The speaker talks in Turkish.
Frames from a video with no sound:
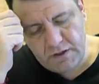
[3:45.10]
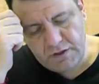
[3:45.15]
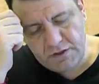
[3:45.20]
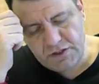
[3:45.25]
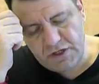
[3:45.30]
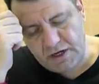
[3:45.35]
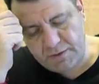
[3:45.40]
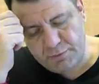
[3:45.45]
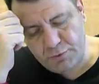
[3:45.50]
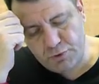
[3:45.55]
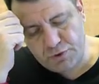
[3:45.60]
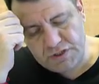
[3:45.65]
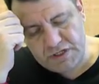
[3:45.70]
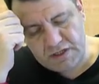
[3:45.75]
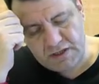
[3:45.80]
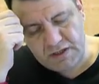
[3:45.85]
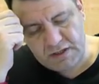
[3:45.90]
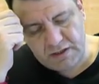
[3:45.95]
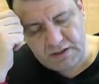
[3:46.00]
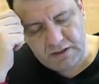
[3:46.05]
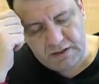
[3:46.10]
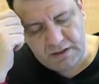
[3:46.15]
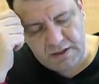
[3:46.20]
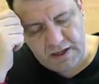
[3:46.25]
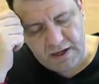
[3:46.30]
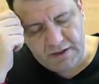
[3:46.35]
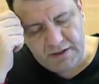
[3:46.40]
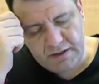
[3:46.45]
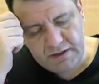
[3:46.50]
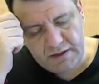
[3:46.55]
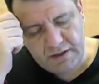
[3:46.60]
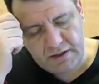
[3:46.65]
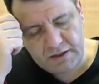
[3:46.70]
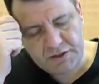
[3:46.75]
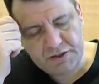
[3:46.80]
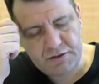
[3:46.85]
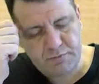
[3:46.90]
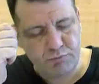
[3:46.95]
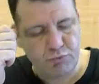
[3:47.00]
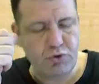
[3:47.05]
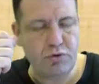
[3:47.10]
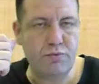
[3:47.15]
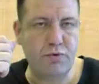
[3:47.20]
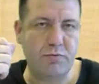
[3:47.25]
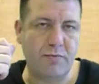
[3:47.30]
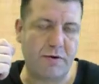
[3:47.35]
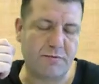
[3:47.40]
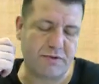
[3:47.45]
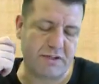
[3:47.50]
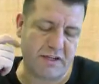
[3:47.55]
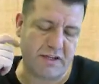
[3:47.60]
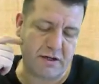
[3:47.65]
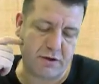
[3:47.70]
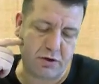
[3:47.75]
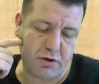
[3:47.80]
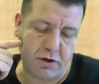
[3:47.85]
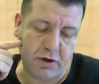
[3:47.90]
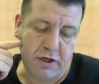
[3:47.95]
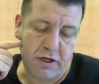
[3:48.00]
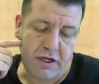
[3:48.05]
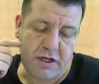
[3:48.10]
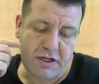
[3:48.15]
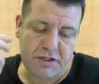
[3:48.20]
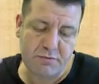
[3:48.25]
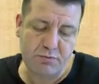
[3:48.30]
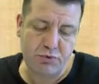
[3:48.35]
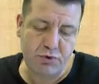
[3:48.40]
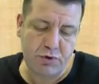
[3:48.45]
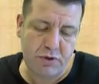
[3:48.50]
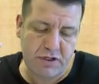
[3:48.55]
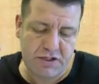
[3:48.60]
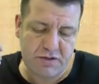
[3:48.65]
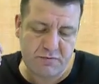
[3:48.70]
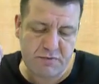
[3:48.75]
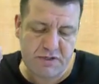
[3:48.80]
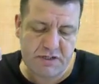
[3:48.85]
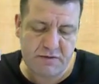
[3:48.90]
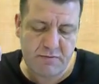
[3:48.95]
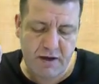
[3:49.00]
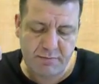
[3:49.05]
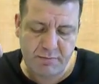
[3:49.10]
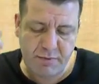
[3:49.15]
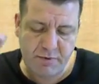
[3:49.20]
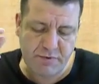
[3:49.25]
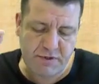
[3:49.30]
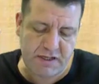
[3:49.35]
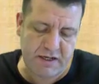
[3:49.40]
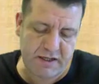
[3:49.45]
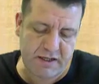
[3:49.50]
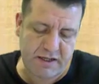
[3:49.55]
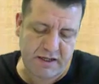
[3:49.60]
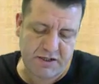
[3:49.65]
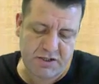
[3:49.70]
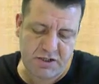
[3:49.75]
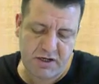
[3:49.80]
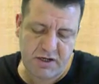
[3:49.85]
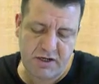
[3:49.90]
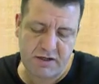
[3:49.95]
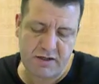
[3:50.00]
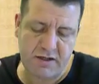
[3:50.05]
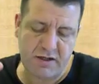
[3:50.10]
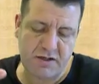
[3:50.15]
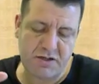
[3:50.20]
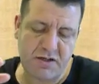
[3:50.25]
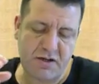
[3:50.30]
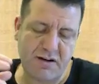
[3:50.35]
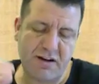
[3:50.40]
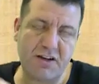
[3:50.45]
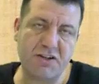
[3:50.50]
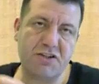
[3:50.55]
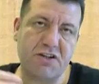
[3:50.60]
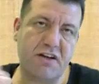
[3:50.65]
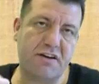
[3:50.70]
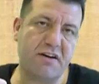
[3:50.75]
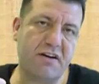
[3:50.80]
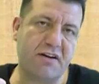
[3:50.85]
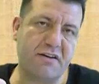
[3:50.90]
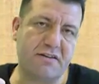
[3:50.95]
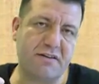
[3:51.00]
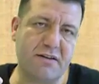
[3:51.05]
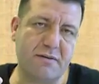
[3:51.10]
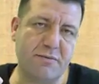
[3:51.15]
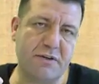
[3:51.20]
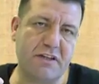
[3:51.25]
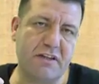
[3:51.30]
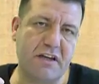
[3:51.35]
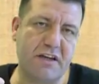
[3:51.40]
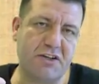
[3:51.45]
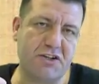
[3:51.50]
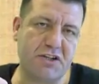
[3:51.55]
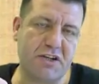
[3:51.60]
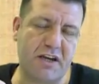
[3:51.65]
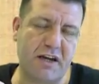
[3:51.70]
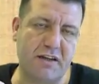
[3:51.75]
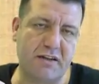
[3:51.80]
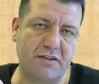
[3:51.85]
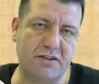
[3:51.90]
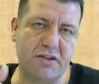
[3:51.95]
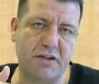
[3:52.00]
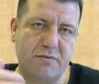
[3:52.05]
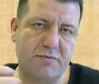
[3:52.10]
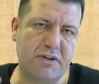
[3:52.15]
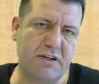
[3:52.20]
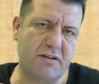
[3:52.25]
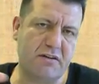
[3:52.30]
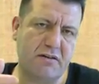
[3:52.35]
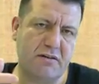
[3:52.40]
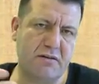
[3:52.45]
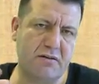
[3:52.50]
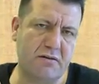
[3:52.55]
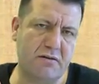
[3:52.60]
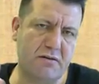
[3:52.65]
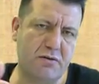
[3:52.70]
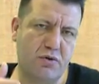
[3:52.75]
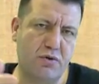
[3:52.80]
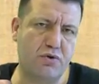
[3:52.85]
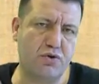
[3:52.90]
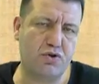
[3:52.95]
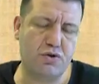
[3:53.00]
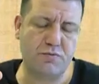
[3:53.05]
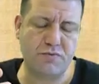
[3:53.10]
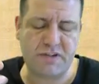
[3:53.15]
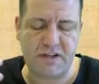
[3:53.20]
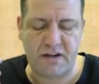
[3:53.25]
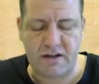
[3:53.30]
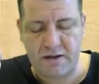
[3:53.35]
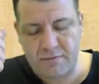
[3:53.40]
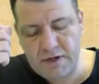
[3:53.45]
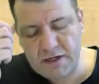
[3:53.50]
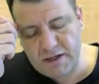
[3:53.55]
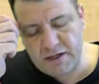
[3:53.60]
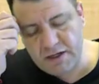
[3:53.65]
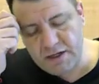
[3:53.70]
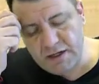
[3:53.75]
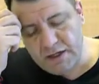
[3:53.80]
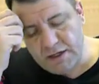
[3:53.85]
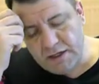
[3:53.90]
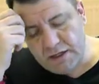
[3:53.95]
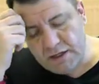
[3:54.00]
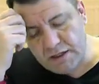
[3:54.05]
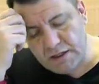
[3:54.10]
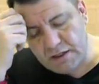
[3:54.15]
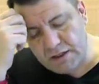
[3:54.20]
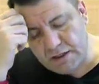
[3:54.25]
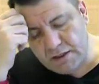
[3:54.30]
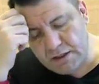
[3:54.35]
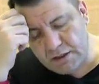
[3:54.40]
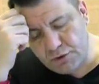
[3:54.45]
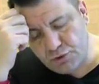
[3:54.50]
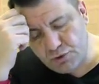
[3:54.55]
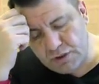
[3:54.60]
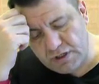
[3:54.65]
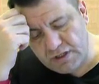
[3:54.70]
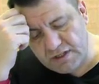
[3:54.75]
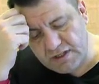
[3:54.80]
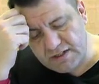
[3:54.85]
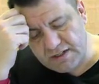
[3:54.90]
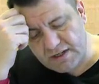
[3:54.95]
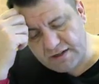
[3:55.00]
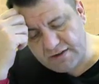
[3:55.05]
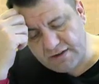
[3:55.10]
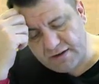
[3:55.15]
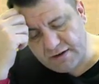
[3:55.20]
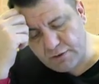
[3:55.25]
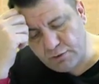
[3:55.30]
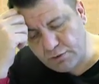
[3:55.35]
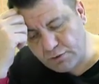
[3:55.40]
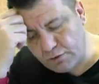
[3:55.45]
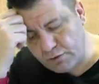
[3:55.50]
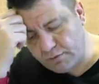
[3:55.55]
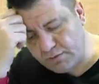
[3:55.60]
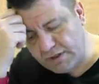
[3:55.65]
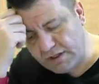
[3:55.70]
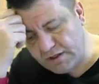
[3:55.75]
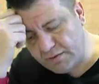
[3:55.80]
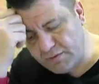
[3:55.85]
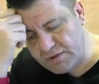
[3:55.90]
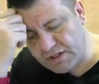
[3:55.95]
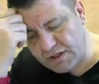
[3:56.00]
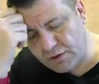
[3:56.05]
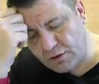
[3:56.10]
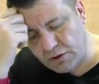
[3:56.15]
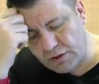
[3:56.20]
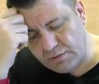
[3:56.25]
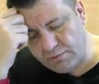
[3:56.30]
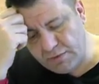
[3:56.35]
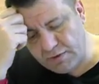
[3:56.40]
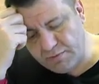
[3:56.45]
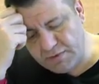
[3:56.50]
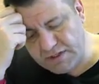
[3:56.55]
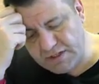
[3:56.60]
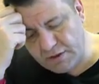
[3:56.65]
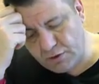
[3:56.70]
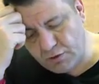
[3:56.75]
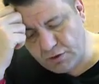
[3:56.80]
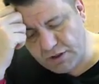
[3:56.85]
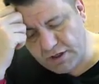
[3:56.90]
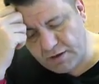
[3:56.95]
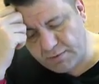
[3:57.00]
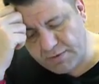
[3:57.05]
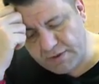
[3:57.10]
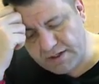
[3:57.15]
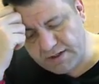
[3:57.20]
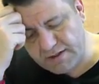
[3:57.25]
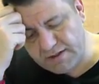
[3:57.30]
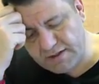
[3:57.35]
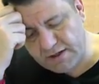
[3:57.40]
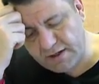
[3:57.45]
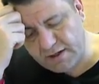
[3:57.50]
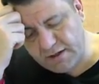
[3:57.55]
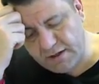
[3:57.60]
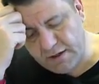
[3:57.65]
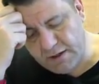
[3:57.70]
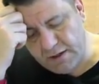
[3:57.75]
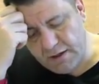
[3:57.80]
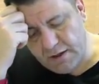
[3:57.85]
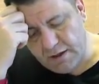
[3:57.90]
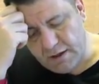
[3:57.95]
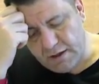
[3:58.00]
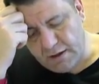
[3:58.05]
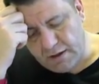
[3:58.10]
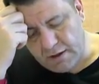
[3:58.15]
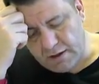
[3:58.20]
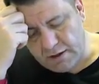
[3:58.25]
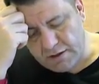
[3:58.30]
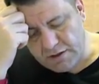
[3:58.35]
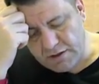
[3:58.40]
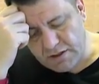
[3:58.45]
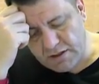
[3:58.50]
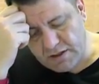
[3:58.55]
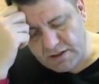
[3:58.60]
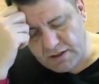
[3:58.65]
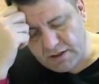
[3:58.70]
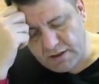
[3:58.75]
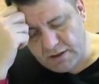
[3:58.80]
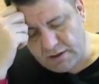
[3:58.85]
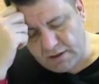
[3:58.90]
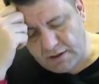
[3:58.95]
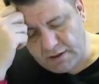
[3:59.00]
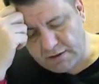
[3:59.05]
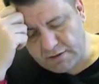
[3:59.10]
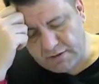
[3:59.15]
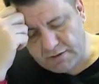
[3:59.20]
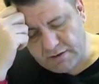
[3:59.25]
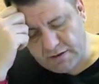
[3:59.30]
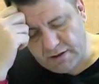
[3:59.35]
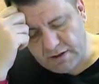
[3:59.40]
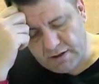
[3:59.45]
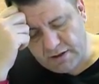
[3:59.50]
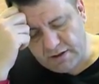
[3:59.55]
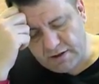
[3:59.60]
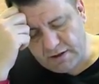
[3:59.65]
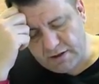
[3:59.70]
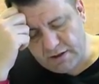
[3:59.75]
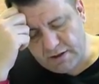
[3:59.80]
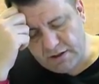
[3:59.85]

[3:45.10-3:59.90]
çarpı yükseklik yani 2h. Bunu bulmamız gerekiyor. Şimdi bunun için bizim yapmamız gereken şey arkadaşlar h'ler arasında bir değişken şey bir e, dönüşüm sağlamak. E, şuranda zaten r olduğunu bildiğimize göre bir Pisagor yaparsak h kare artı r kare